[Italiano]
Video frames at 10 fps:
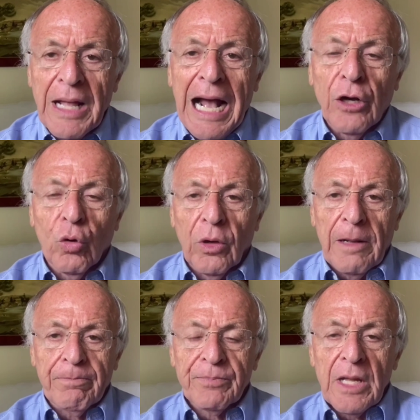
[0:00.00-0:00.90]

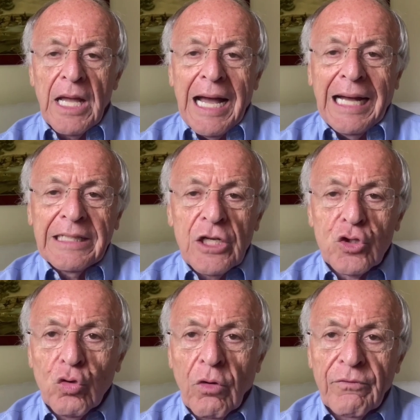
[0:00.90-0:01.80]
Allora,
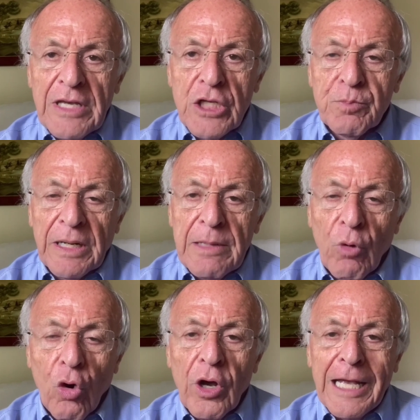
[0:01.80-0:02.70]
adesso vi
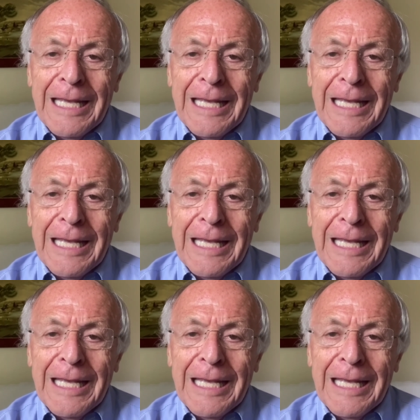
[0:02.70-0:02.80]
esprimo